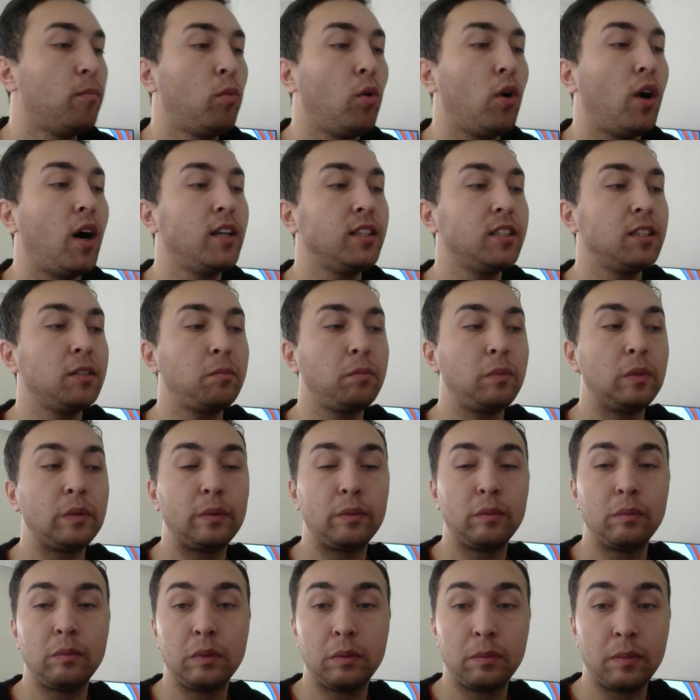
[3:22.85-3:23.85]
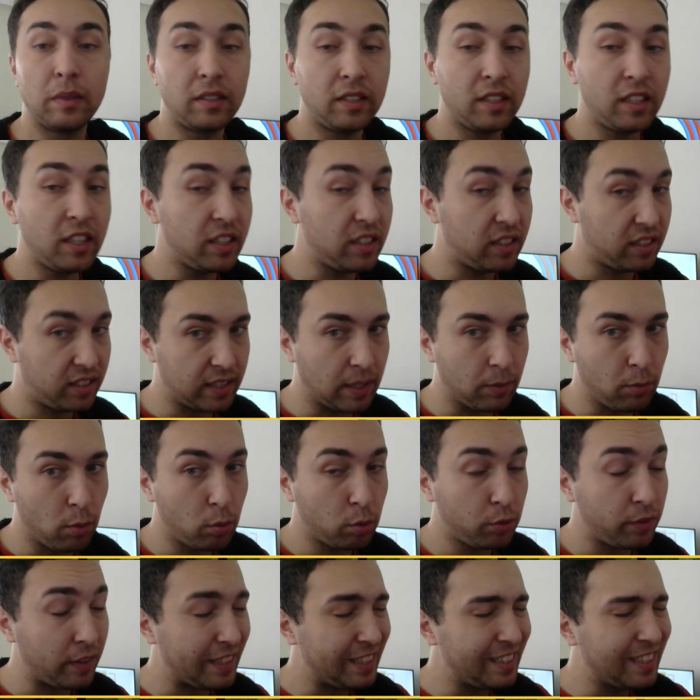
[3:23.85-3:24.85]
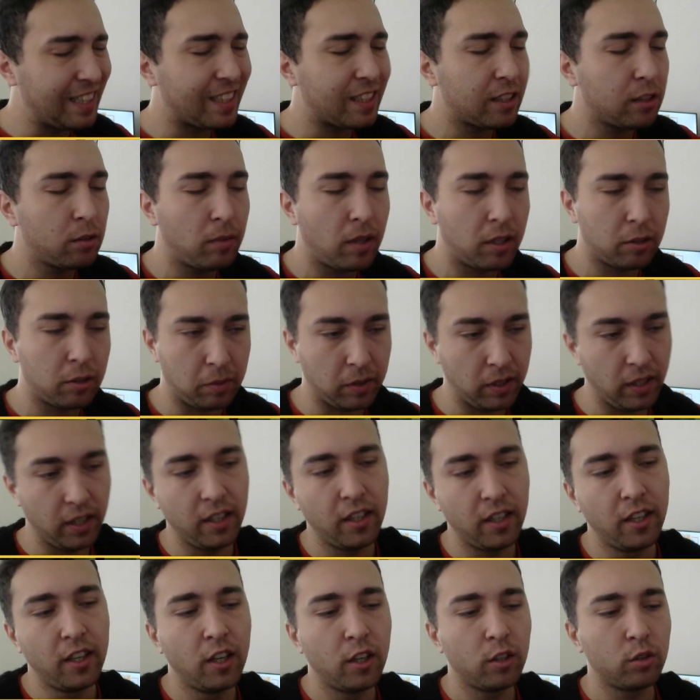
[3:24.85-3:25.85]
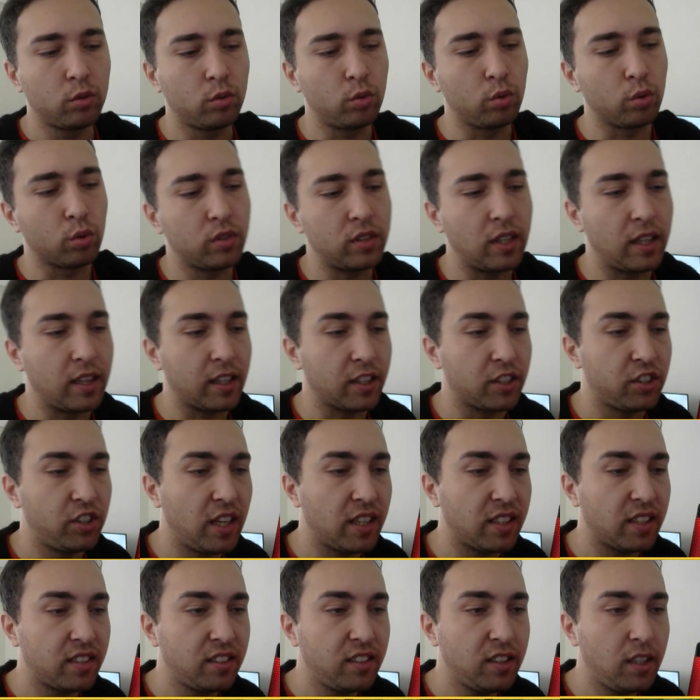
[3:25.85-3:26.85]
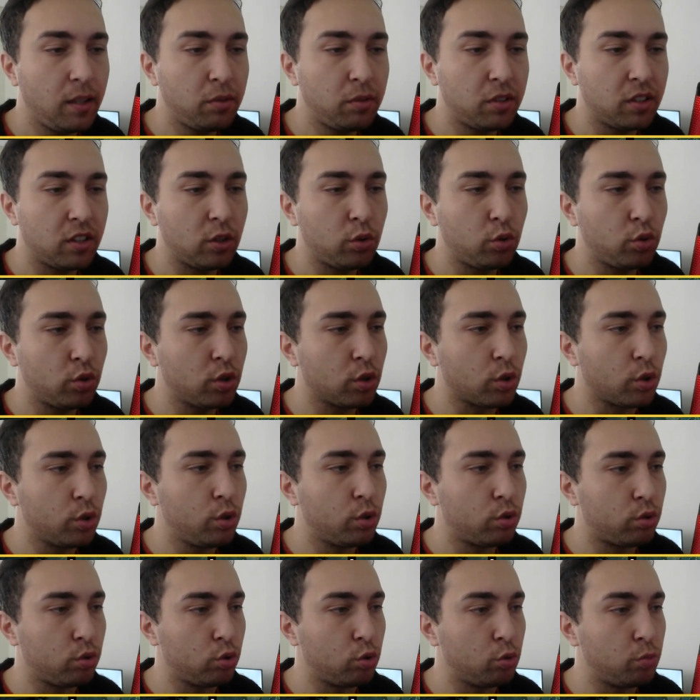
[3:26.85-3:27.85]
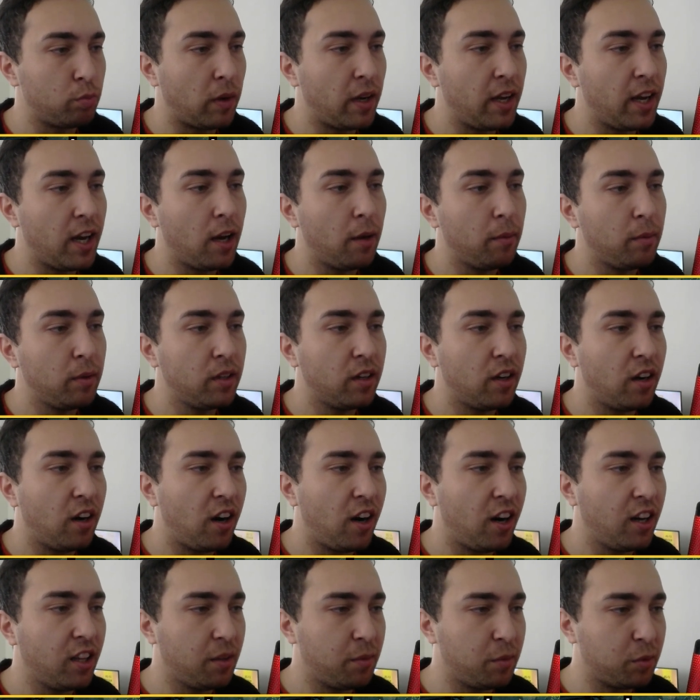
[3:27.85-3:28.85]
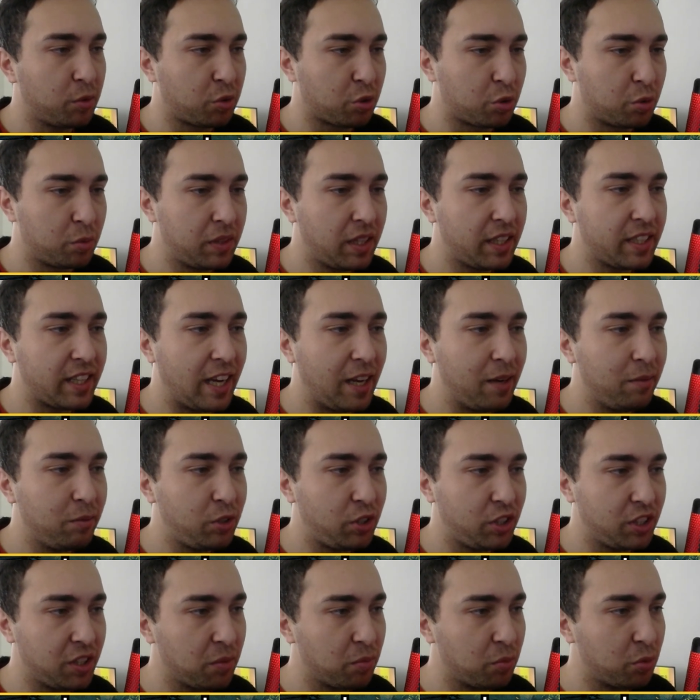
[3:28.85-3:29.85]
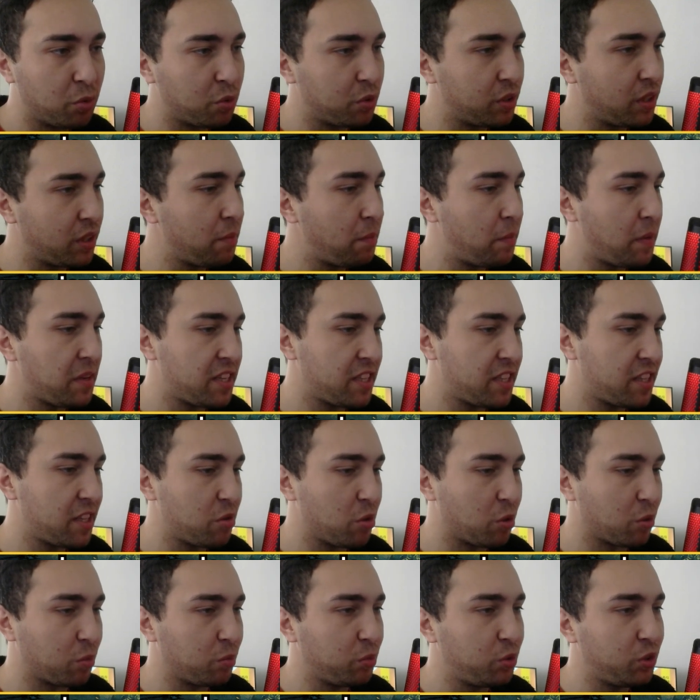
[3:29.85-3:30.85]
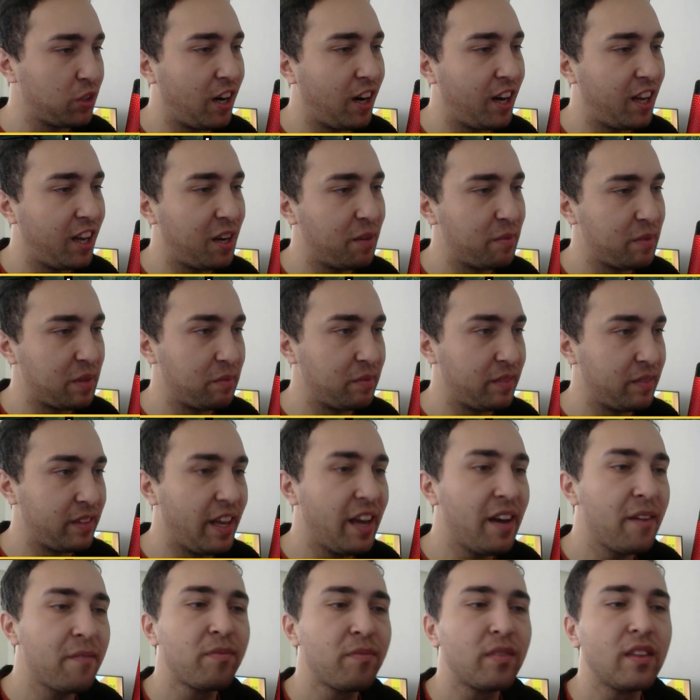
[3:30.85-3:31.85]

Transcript: Bu an bitmesini hiç istemiyormuş ve inanılmaz bir duygusallık içerisindeymiş. Zaten şurada görüyorsunuz bayağı bir ağlama durumuna gelmiş yine burnuna bir peçete sokmuş ağlamayayım diye.